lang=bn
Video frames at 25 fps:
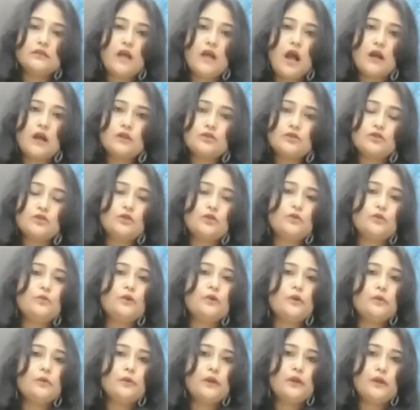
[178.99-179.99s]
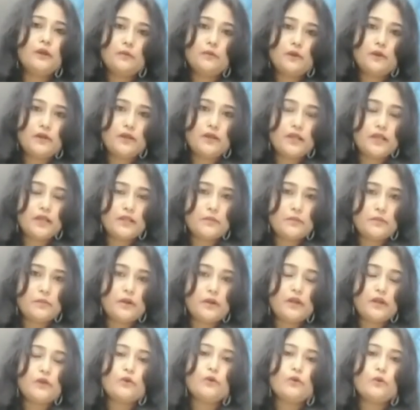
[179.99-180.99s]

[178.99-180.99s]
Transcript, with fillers: শাক যত পারবেন আপনারা খেতে পারেন